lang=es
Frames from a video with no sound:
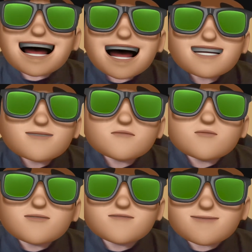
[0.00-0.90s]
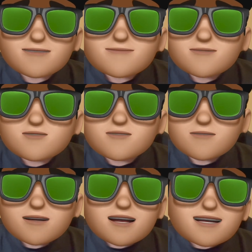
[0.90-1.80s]
Cada tipo de
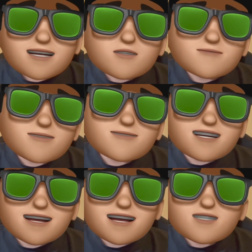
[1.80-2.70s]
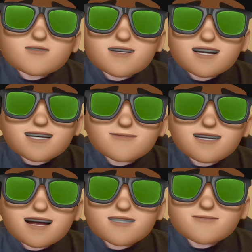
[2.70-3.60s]
fondo tiene un perfil de riesgo y
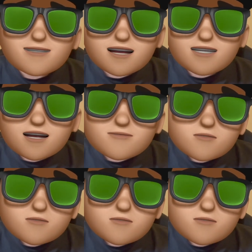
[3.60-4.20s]
rentabilidad diferente,